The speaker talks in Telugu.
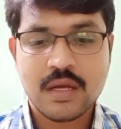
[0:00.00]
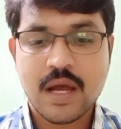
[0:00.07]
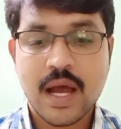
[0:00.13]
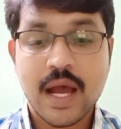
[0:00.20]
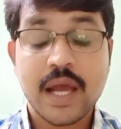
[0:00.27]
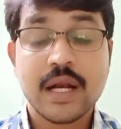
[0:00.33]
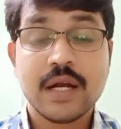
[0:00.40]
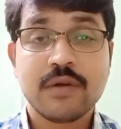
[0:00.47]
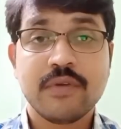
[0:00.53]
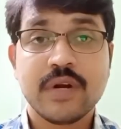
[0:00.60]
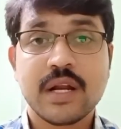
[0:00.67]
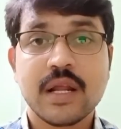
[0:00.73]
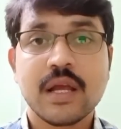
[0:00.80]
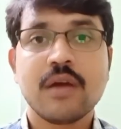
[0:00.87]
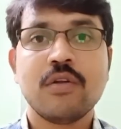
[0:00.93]
ఆయన
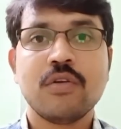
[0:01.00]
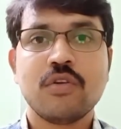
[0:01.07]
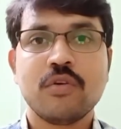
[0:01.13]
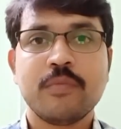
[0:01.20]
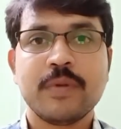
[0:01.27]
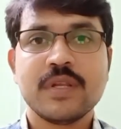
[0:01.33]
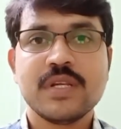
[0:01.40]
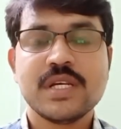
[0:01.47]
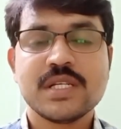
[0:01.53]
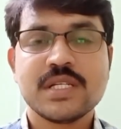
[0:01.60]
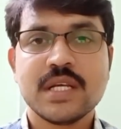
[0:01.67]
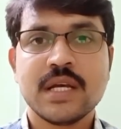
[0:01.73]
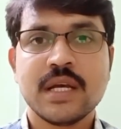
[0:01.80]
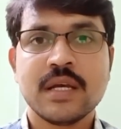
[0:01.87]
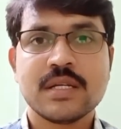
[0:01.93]
ట్విట్టర్ అకౌంట్ ఓపెన్
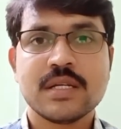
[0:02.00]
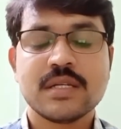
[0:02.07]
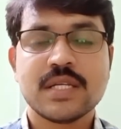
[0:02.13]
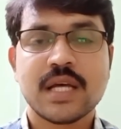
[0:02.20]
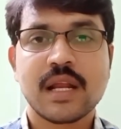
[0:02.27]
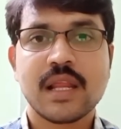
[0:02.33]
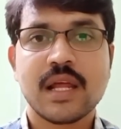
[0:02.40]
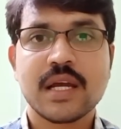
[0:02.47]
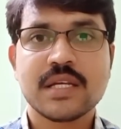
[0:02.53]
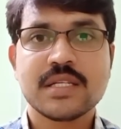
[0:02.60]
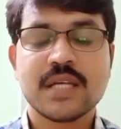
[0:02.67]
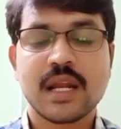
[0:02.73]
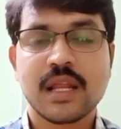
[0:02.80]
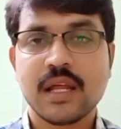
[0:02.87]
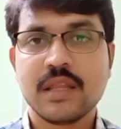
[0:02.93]
చేస్తే సరదాకి
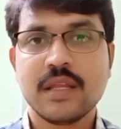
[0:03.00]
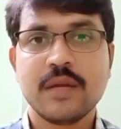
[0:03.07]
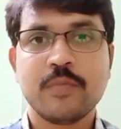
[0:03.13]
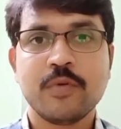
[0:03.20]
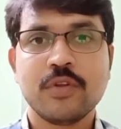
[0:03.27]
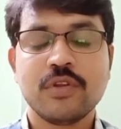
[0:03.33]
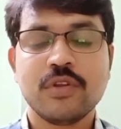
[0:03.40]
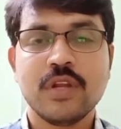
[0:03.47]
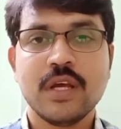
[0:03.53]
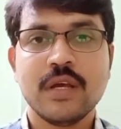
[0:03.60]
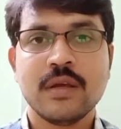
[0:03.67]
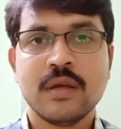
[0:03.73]
సరదా తీరిపోతుంది